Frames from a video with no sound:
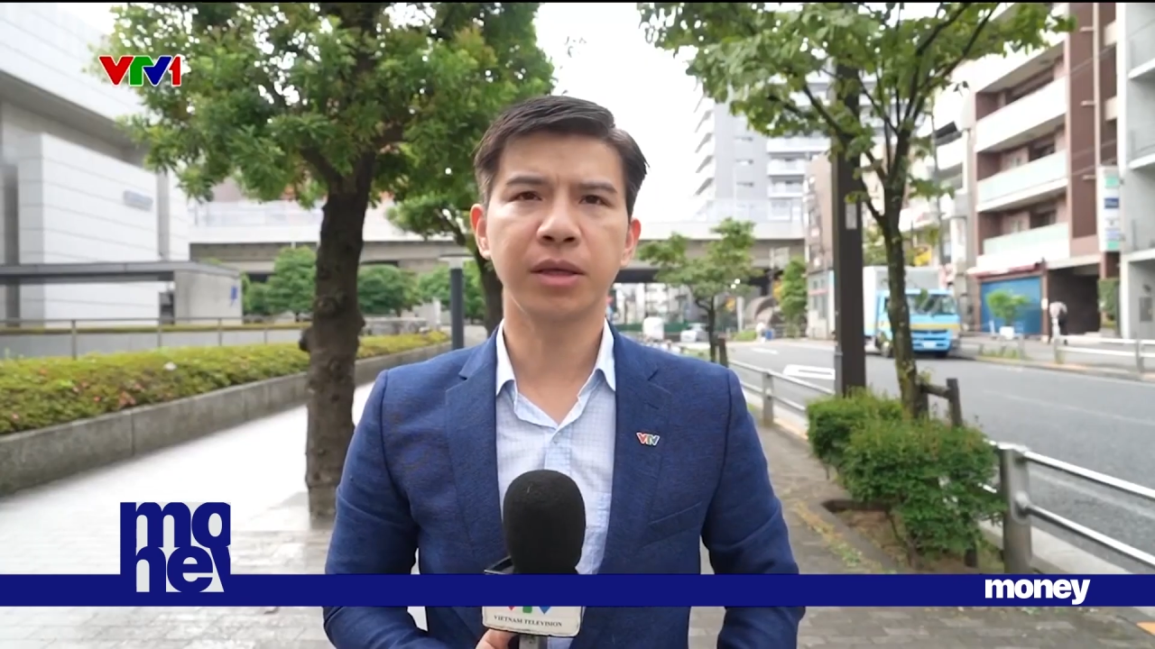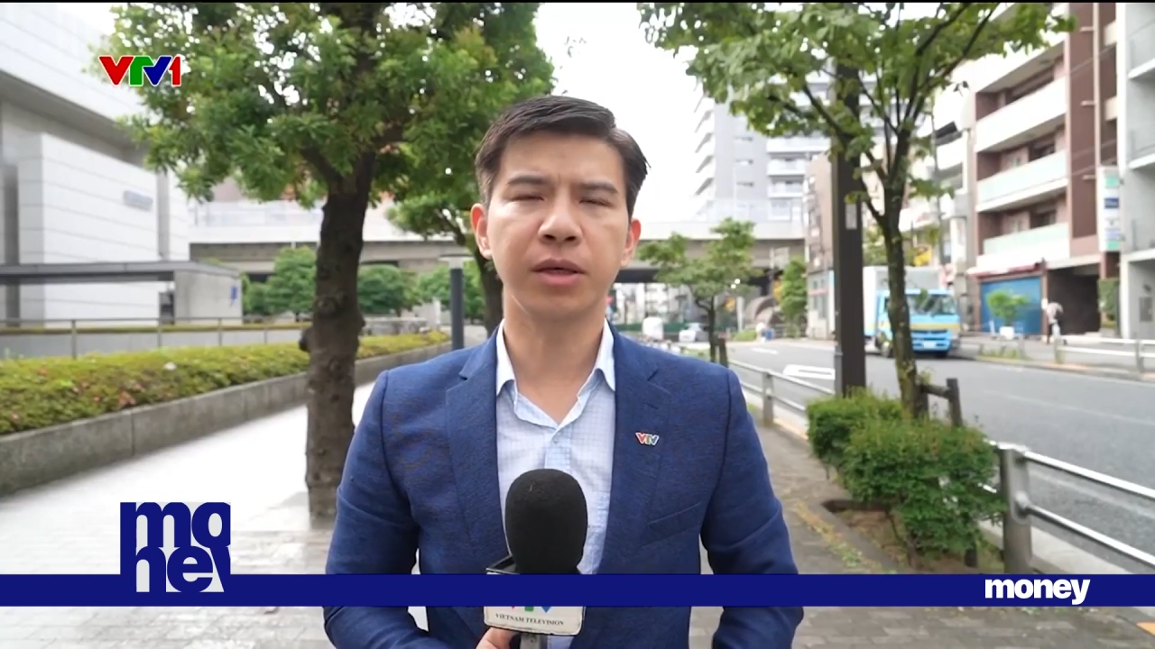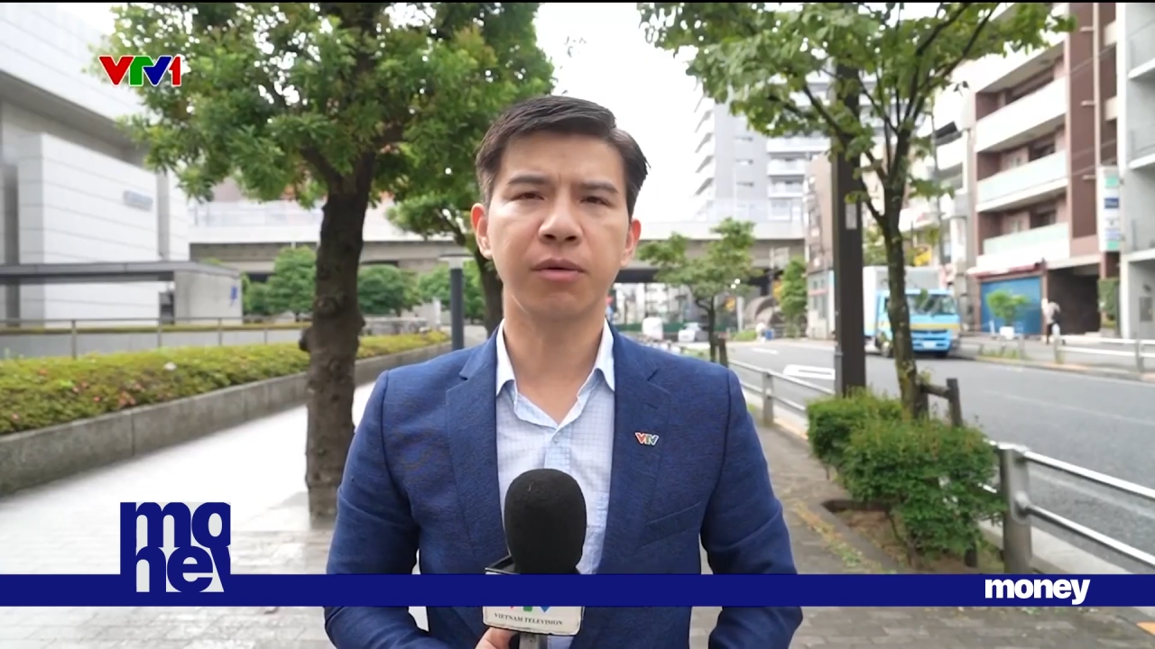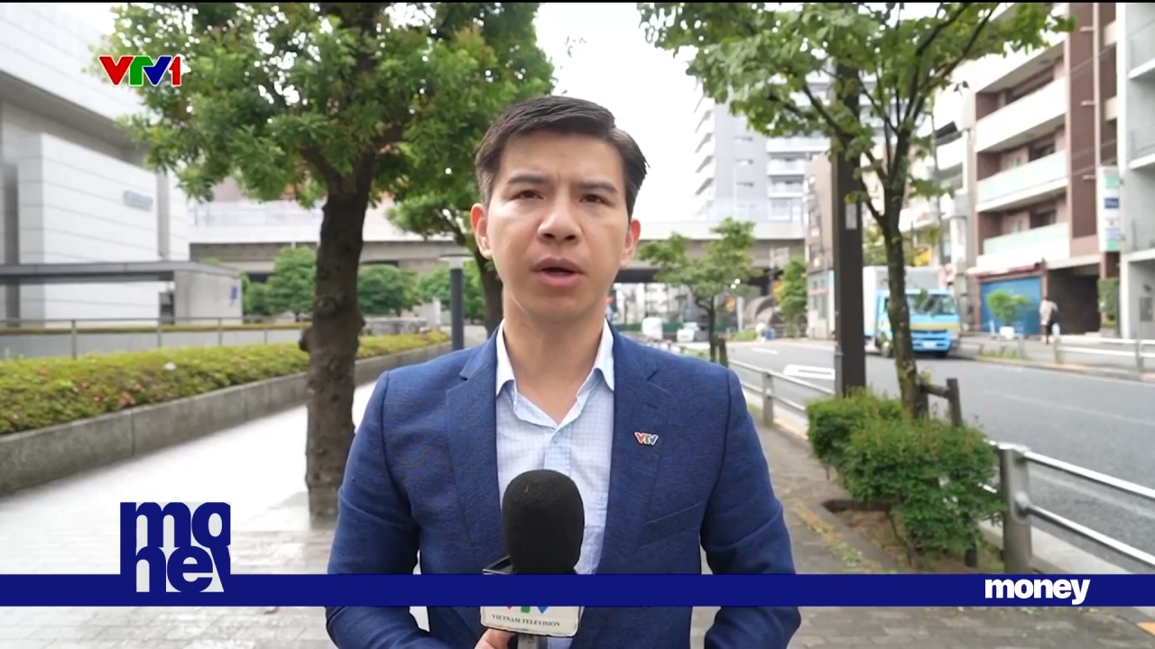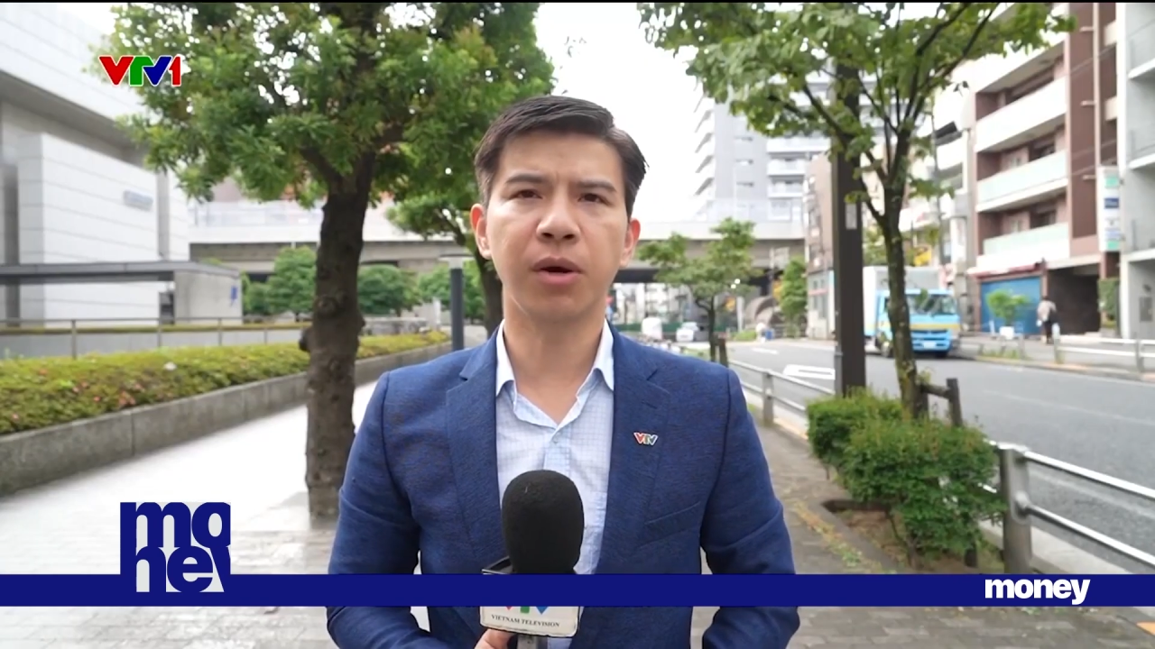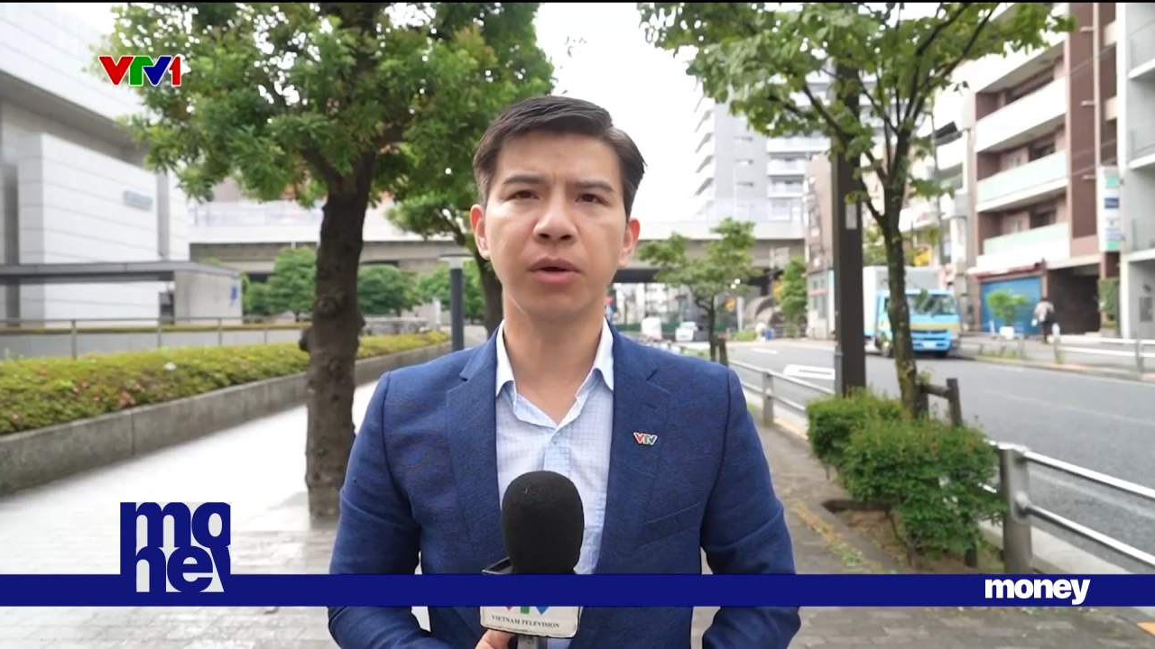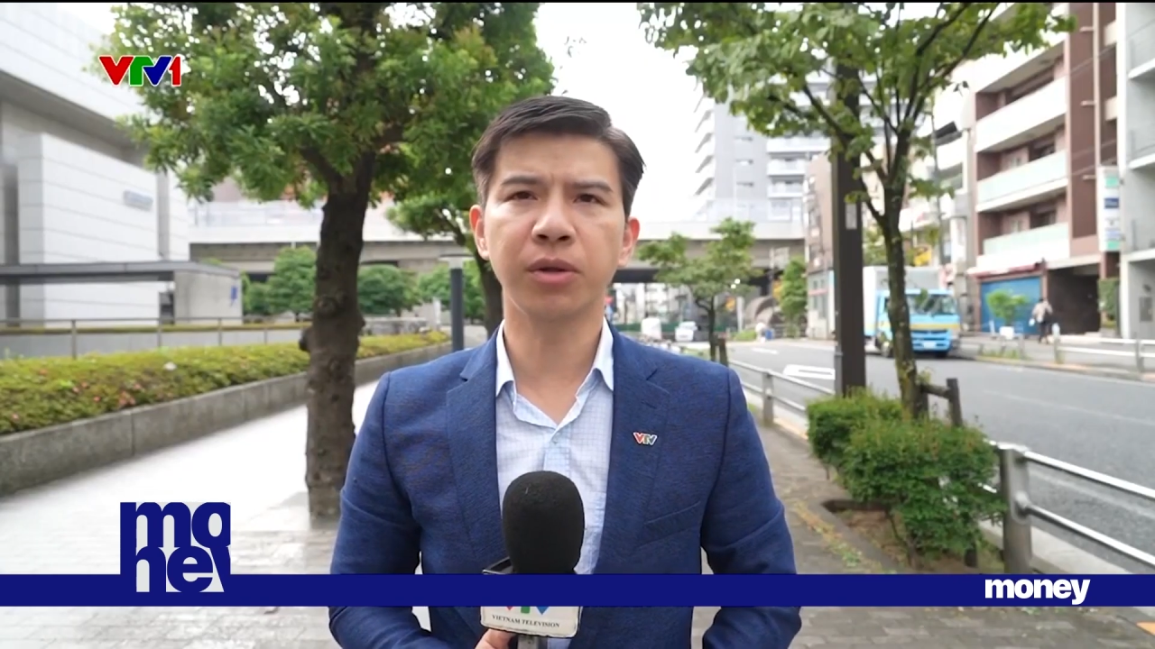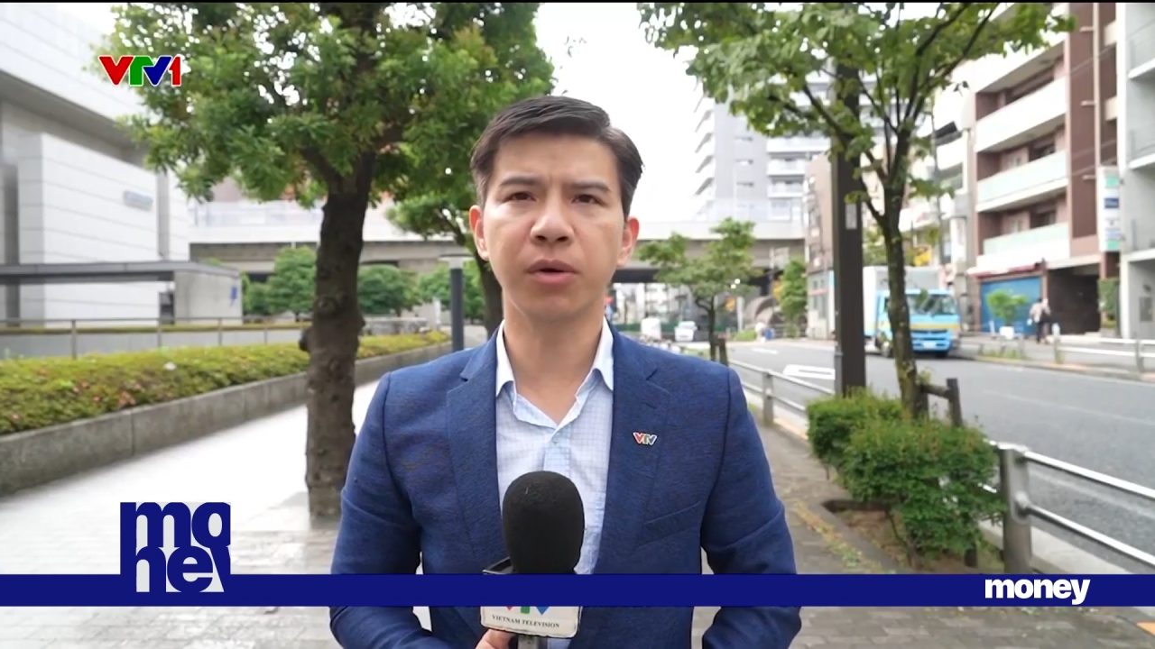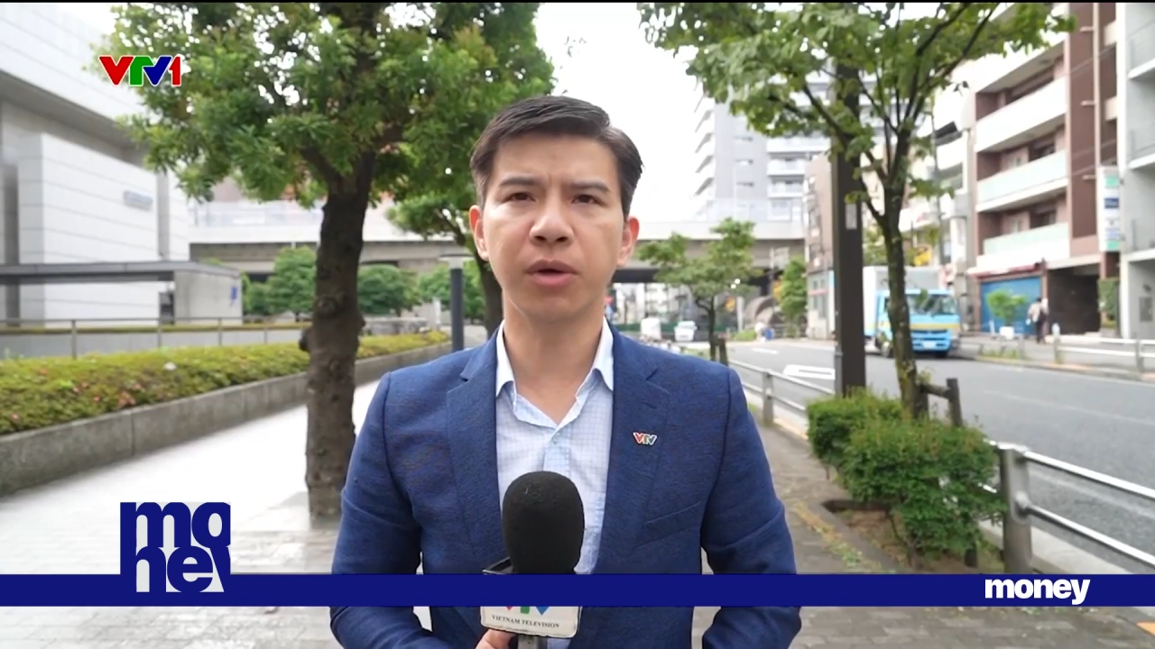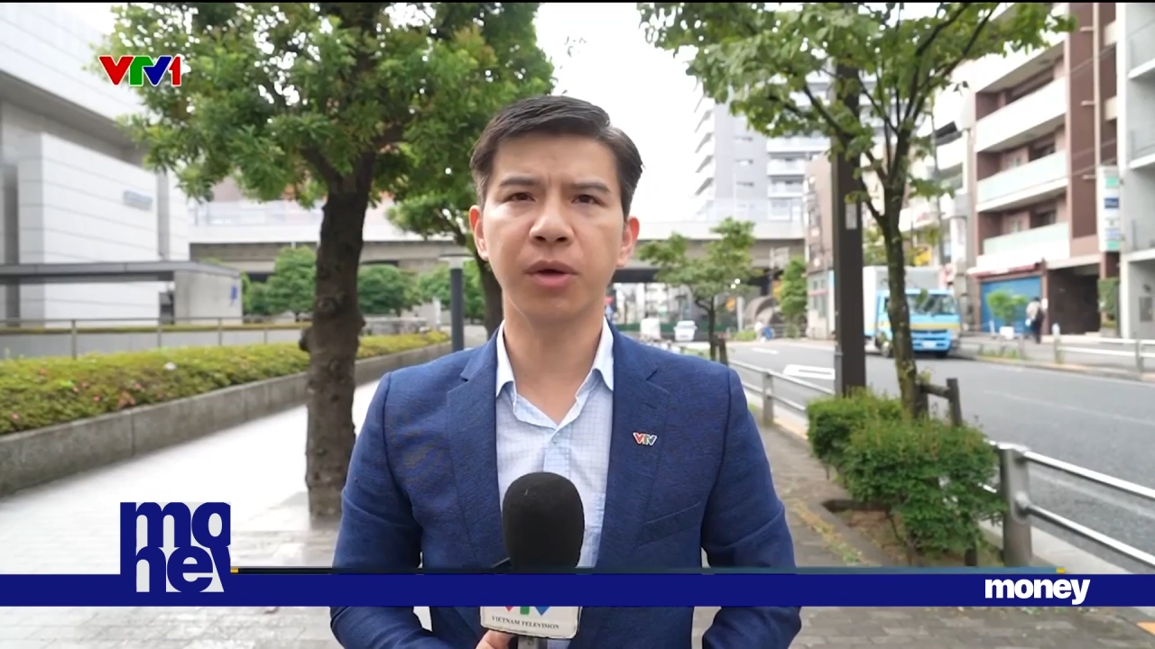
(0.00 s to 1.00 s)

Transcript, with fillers: Thị trường ngoại hối